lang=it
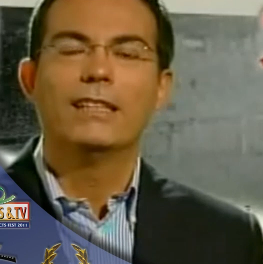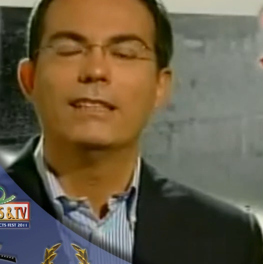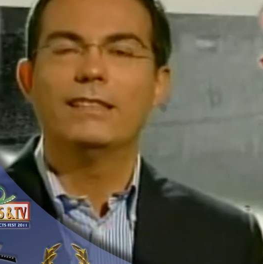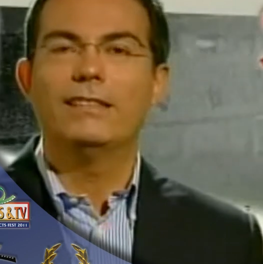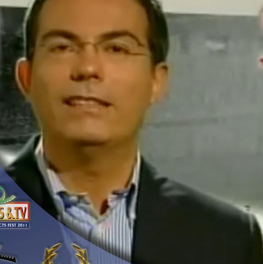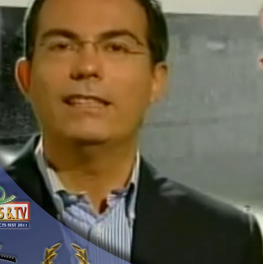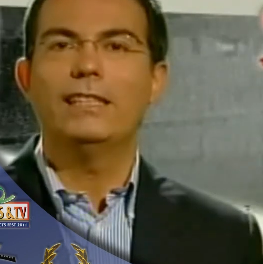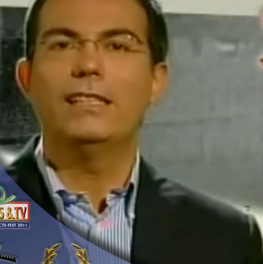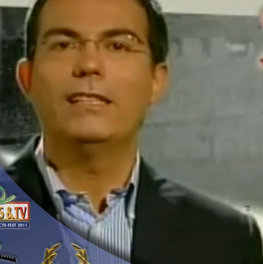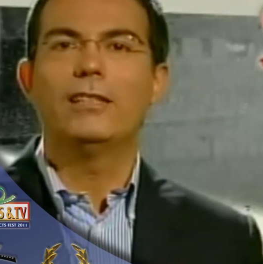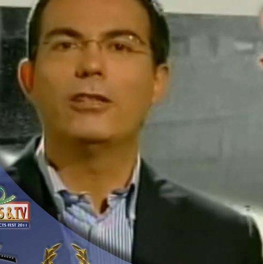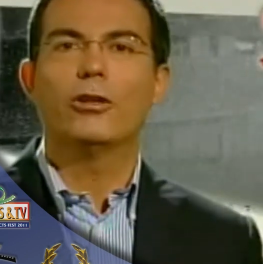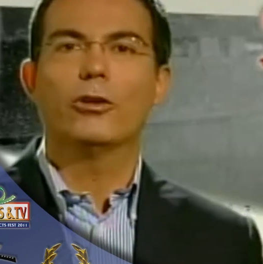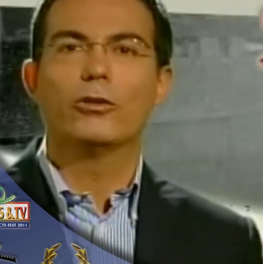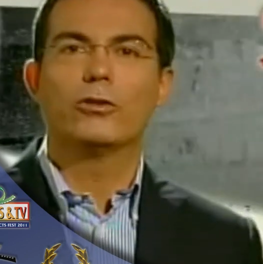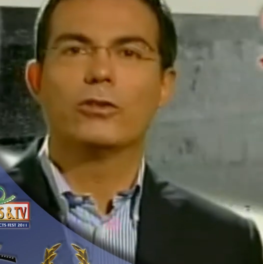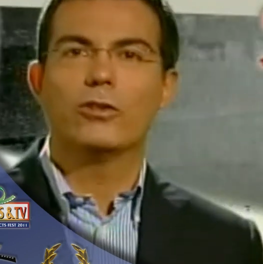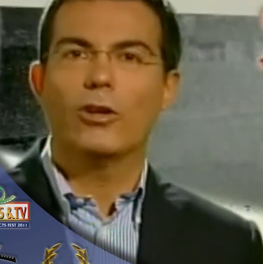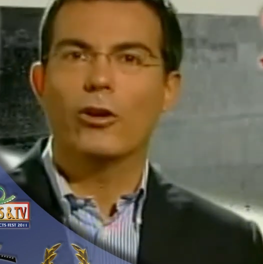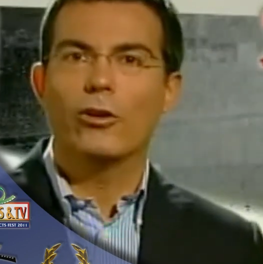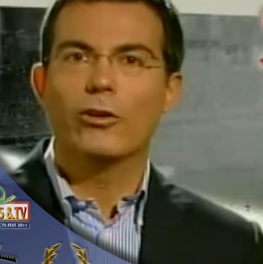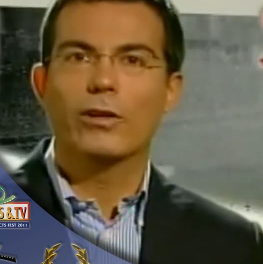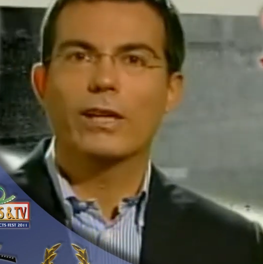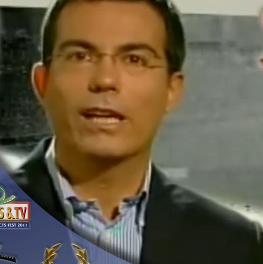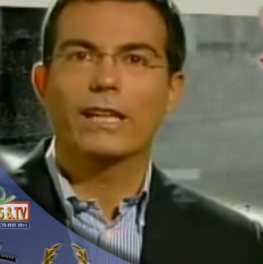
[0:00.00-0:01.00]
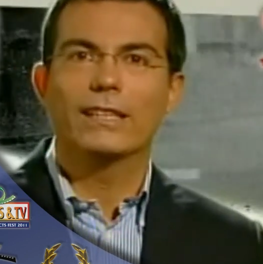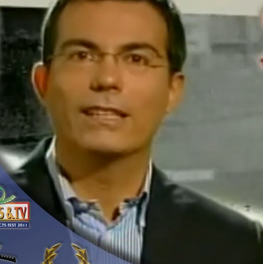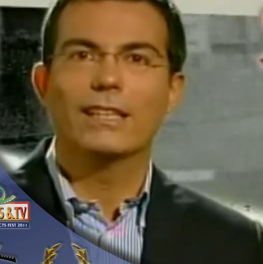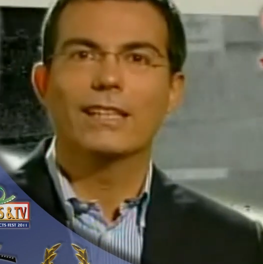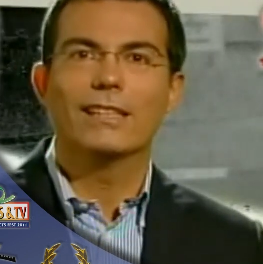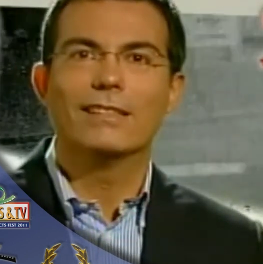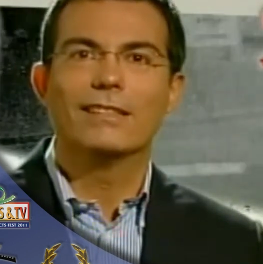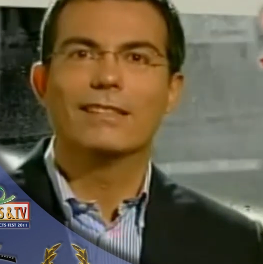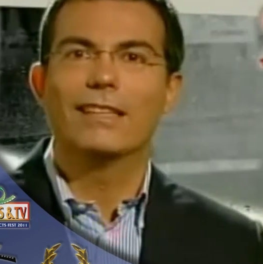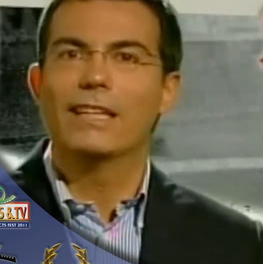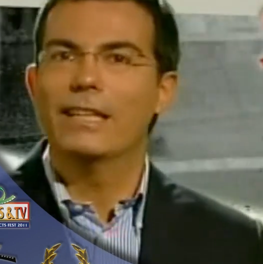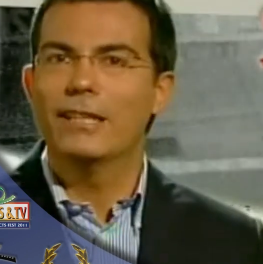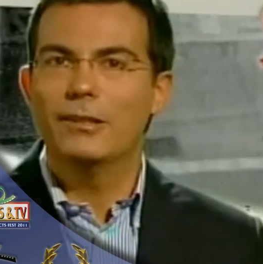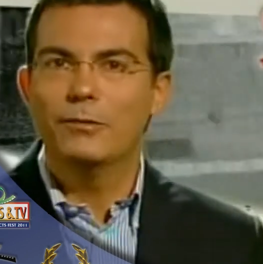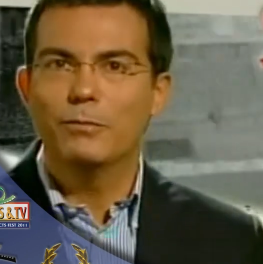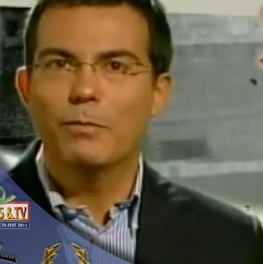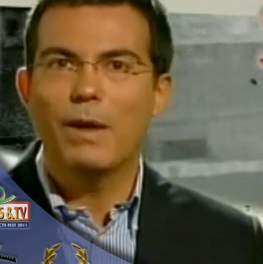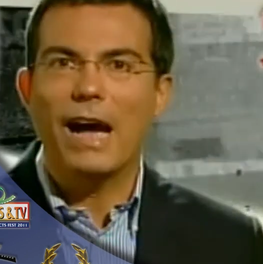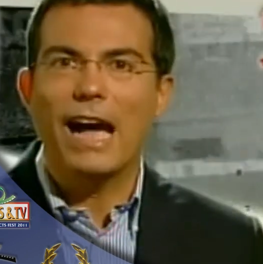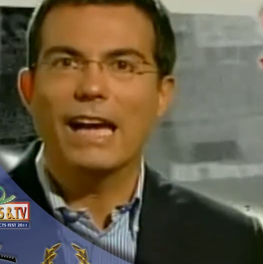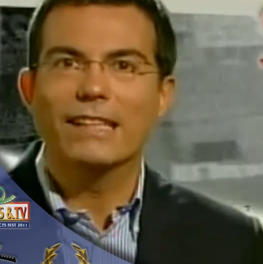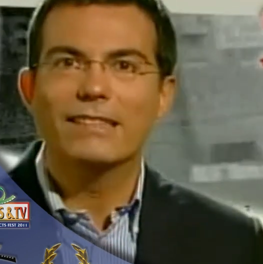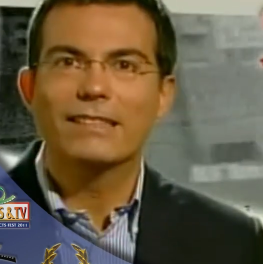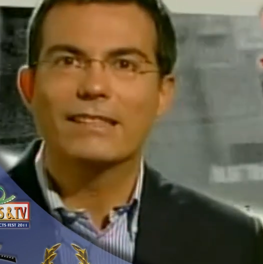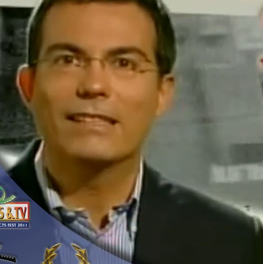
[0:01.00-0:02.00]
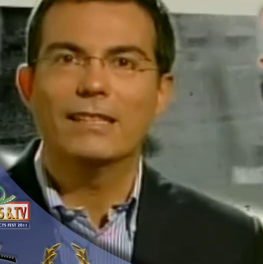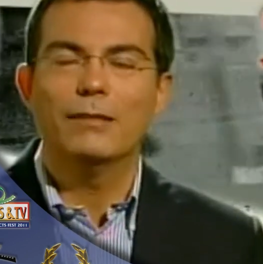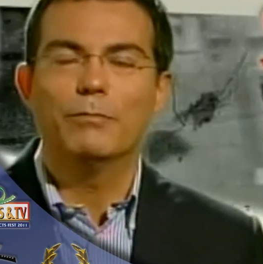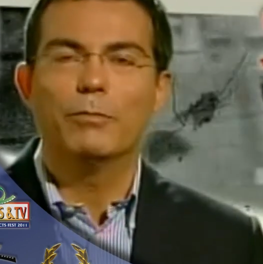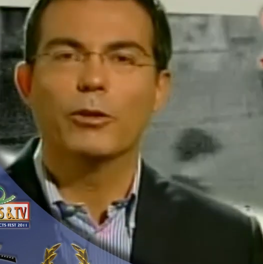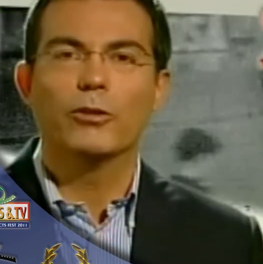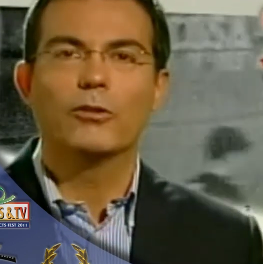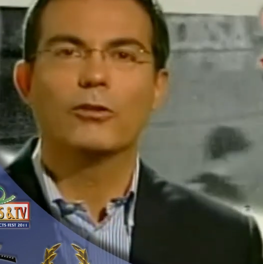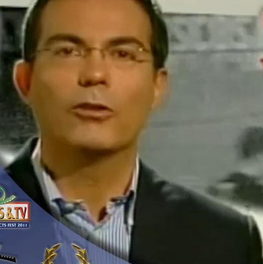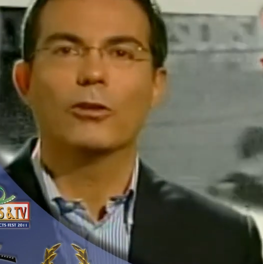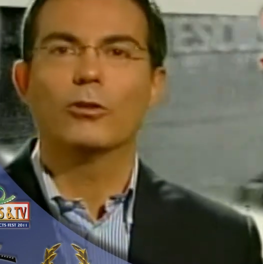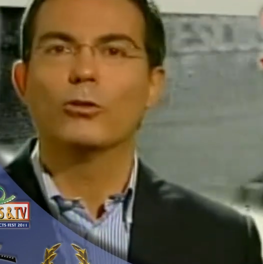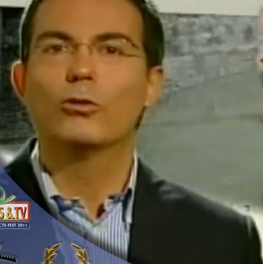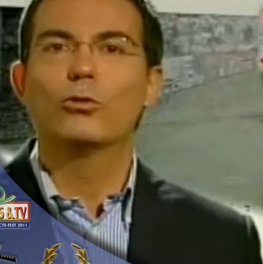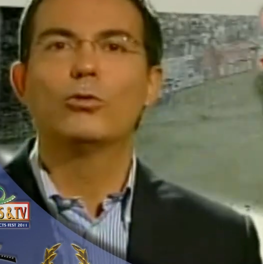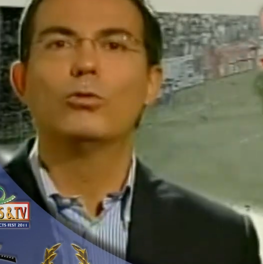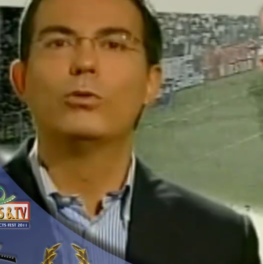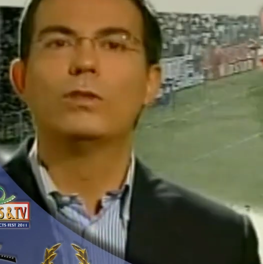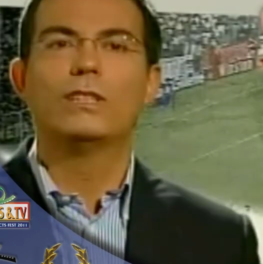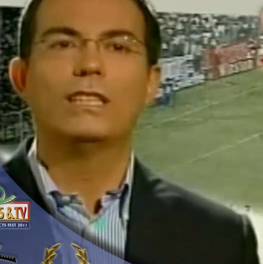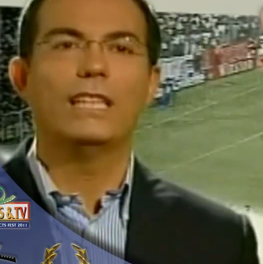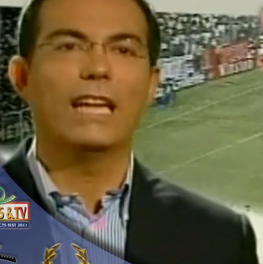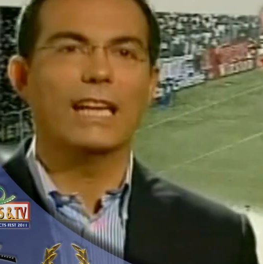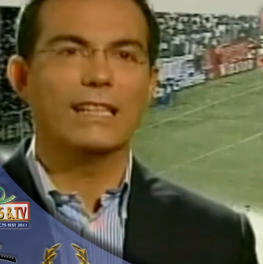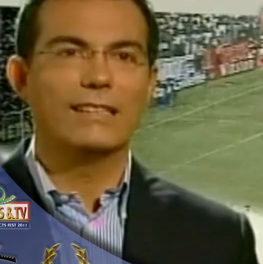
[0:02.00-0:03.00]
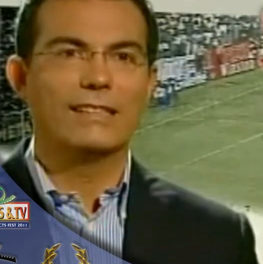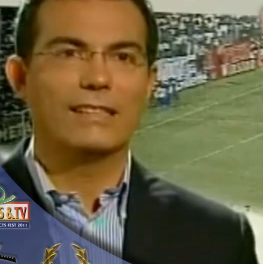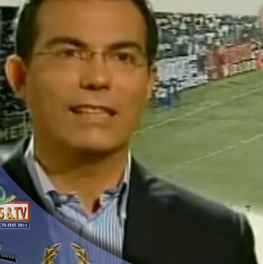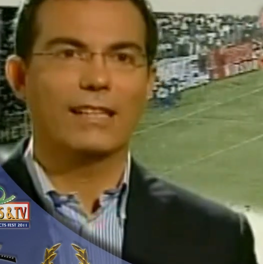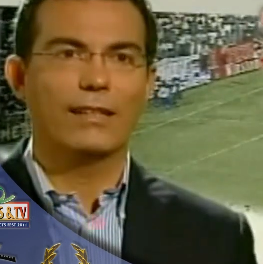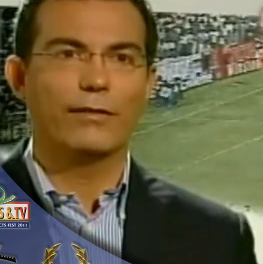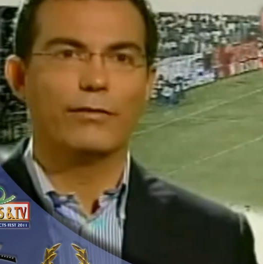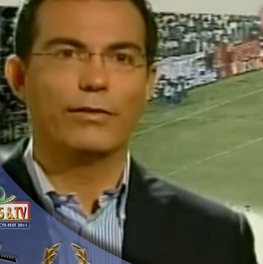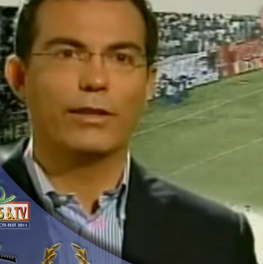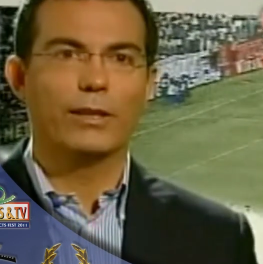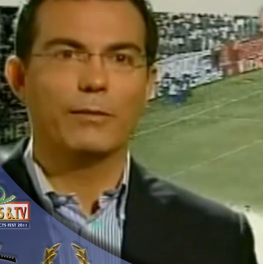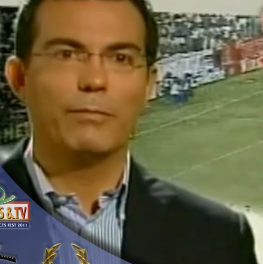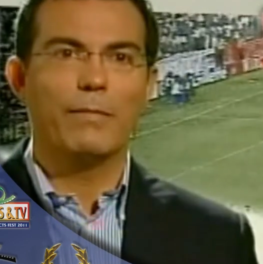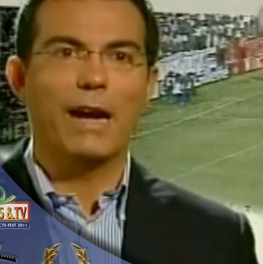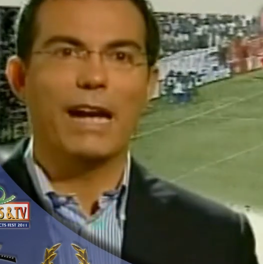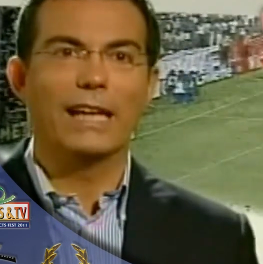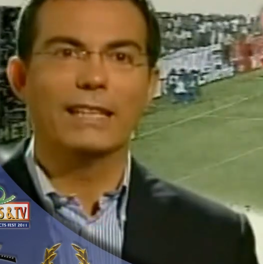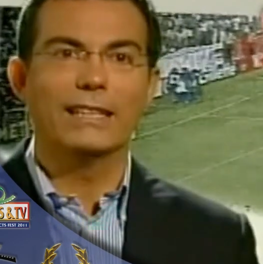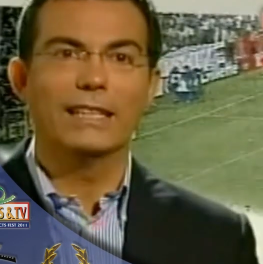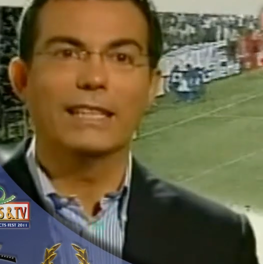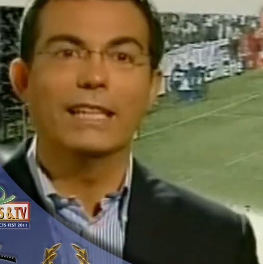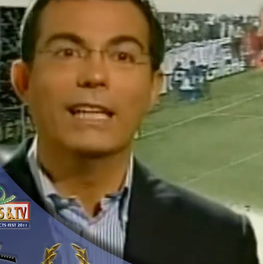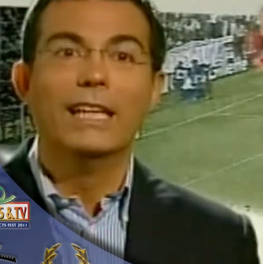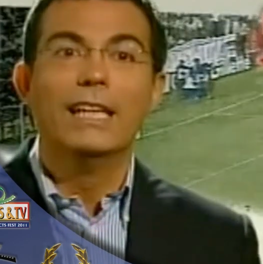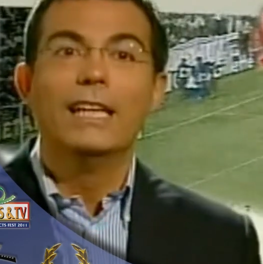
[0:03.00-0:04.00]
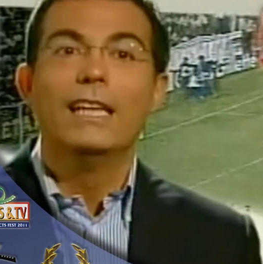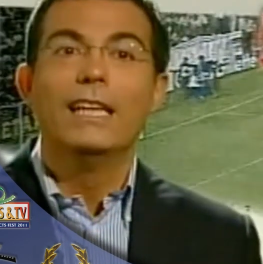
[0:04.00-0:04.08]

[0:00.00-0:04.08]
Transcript: Zico, Socrates, Litbaschi possono tutti essere fermati.